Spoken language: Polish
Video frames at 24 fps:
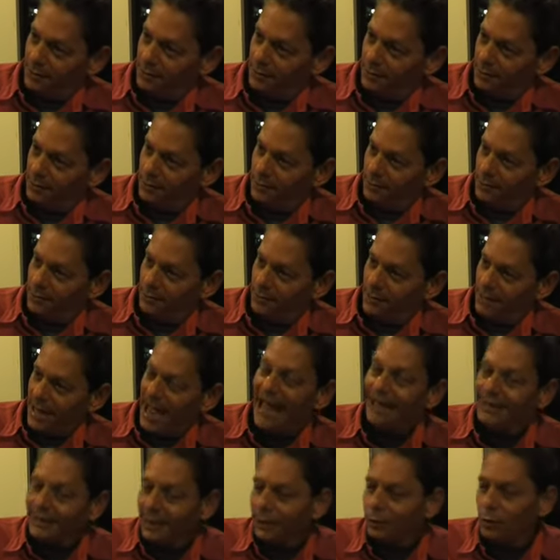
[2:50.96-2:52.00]
Jak dotąd
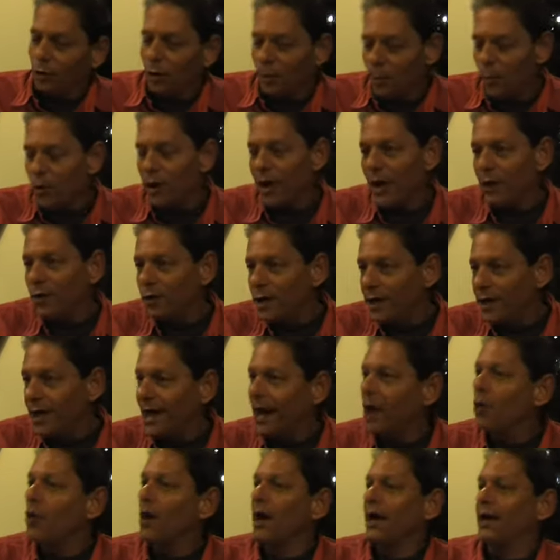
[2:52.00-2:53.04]
rewolucja istniała
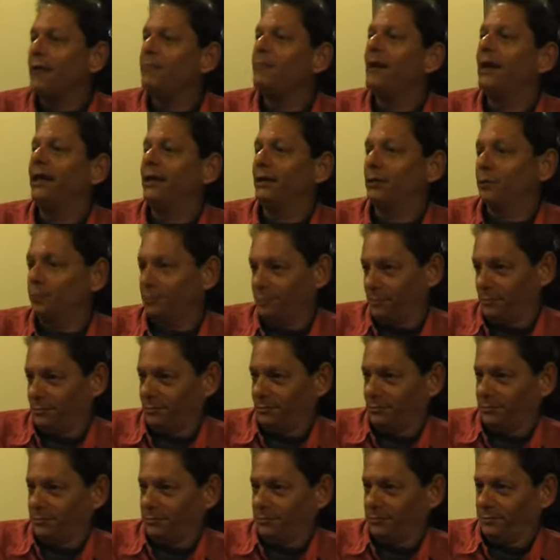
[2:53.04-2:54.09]
dzięki charyzmie
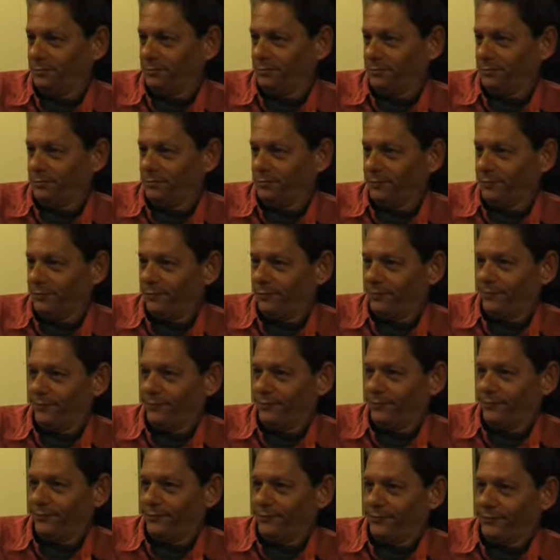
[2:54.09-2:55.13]
przywódcy.
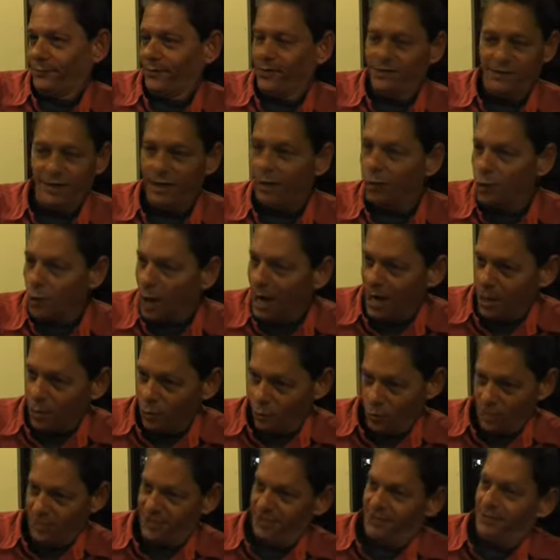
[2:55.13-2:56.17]
Co do tego nie ma
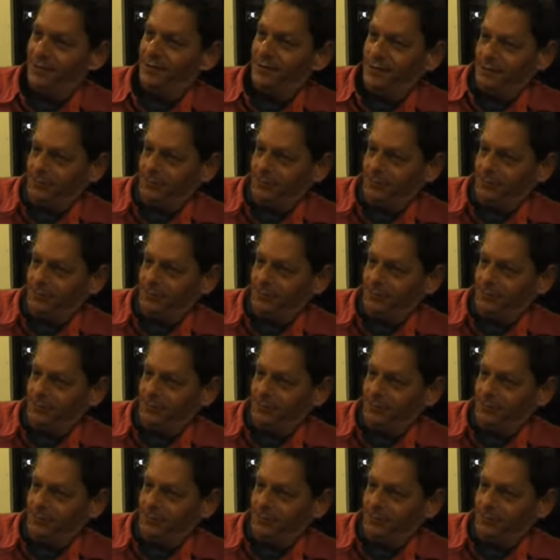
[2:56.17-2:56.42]
wątpliwości